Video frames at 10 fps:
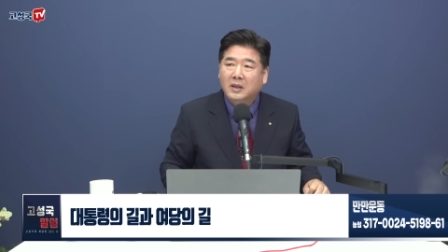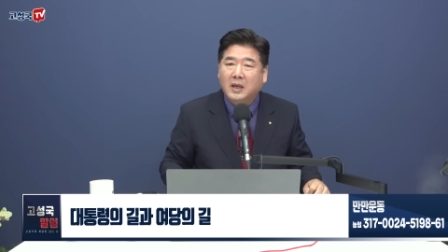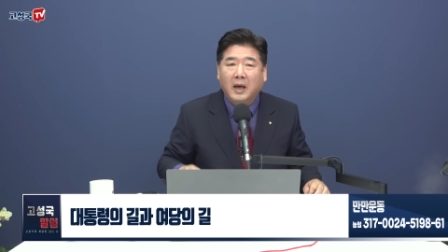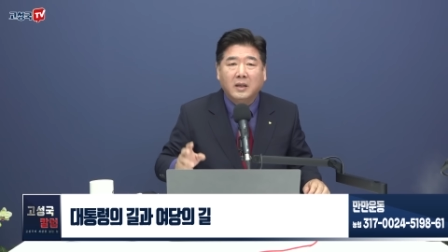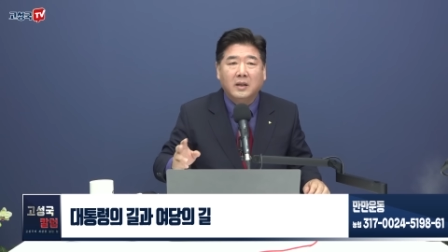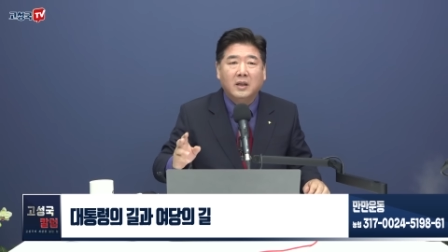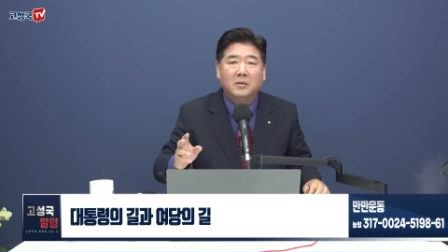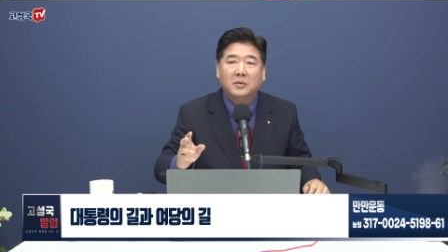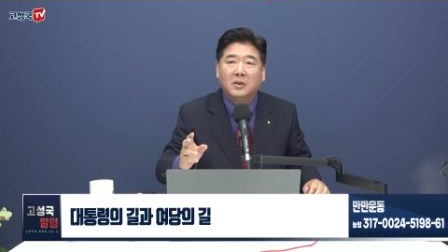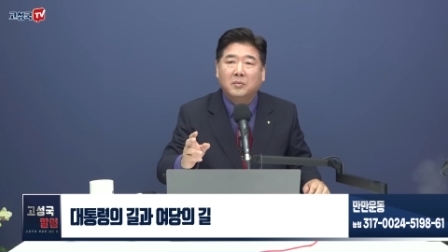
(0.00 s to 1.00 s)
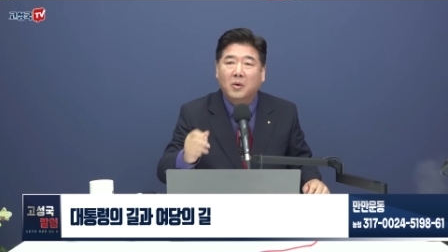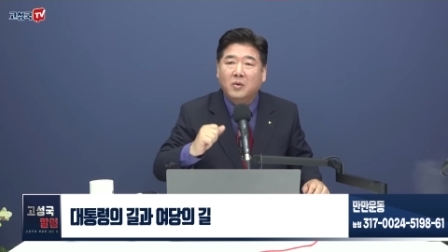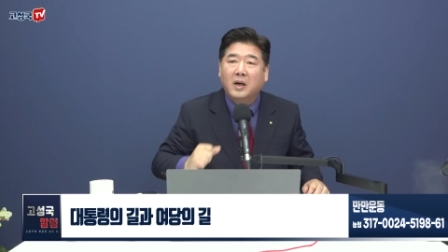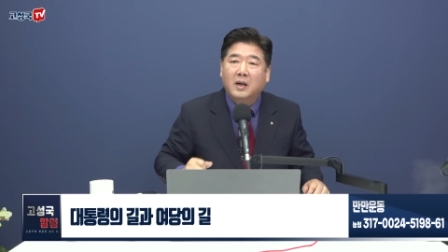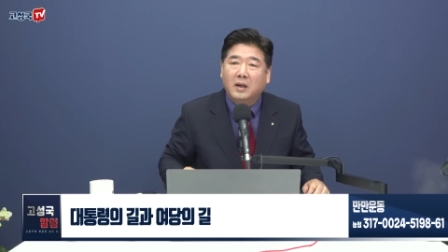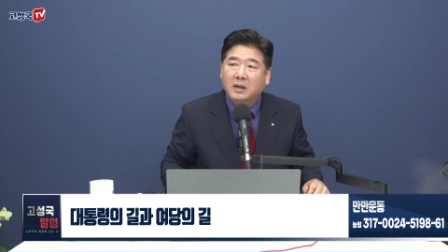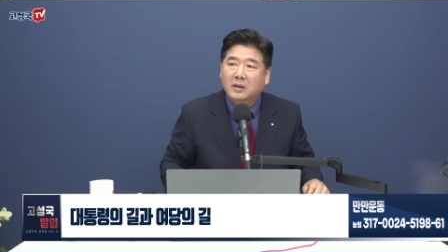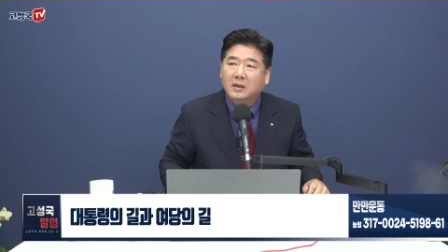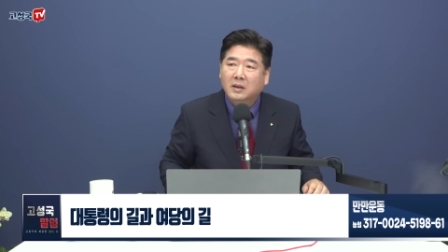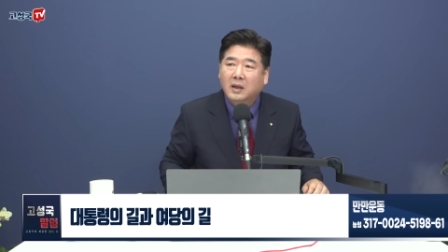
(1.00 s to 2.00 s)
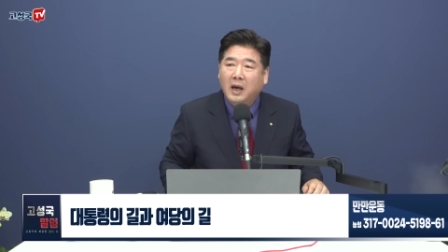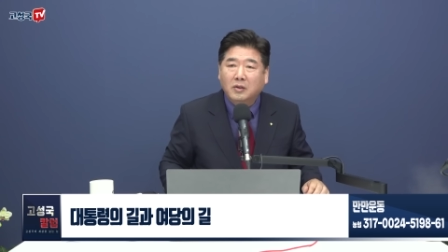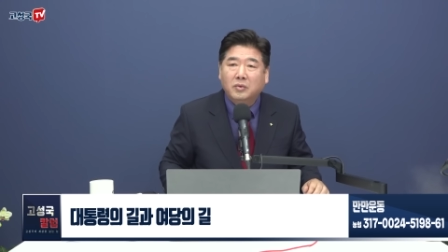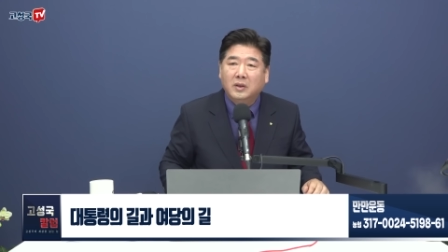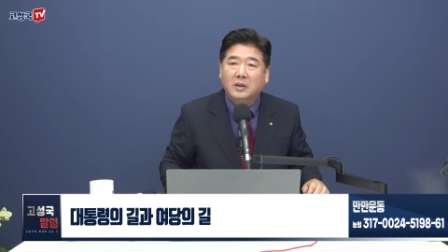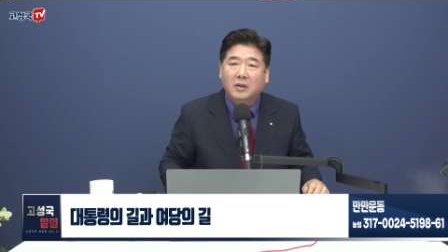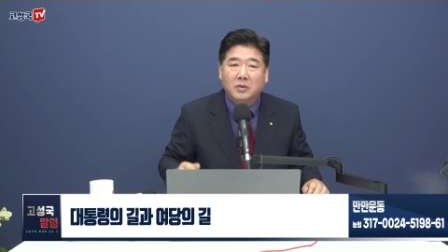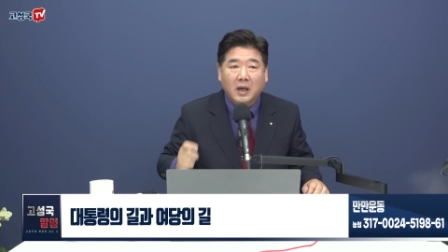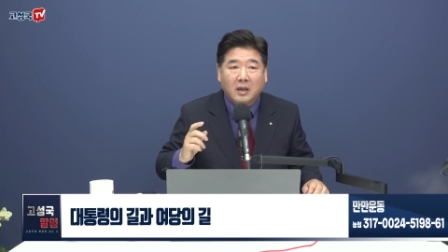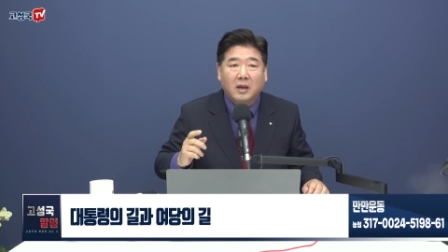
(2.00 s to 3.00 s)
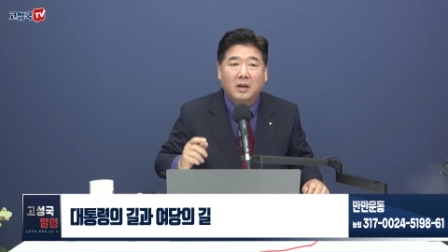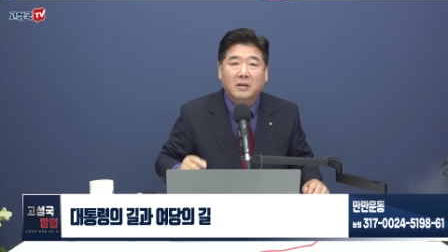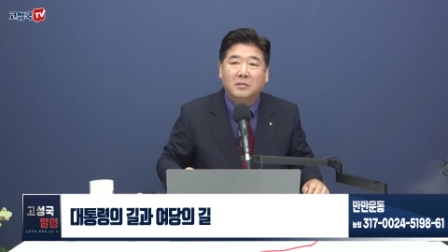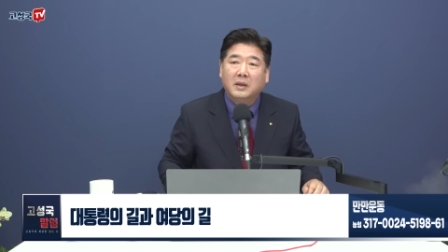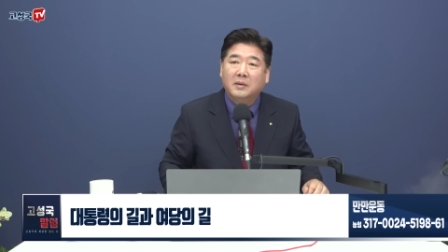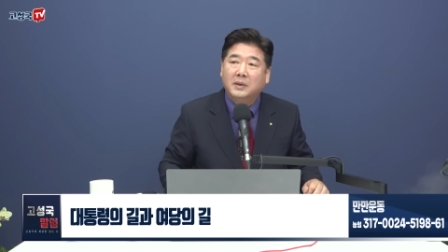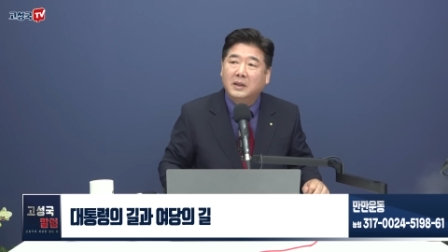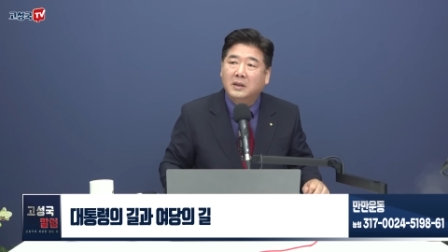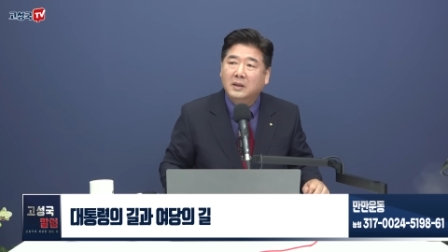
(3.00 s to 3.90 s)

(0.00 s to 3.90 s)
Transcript: 자기네 힘으로 뭔가 할 수 있다고 착각하는 바람에